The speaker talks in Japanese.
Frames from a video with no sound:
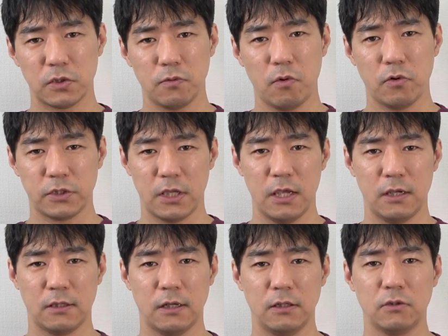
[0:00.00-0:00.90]
をしていき
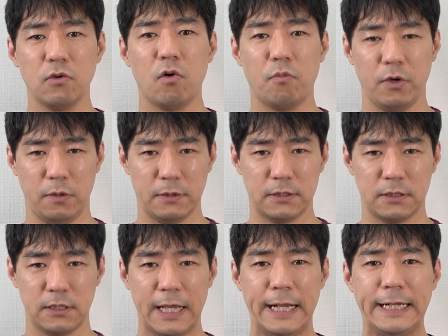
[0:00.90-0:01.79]
たいと思いま
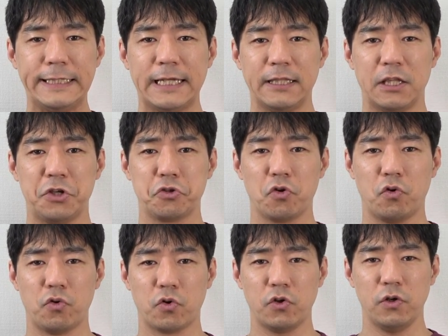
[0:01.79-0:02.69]
すチャンネル登
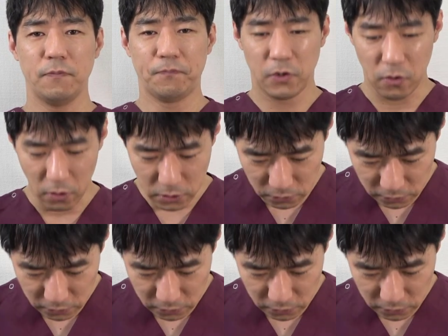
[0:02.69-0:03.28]
録よろしくお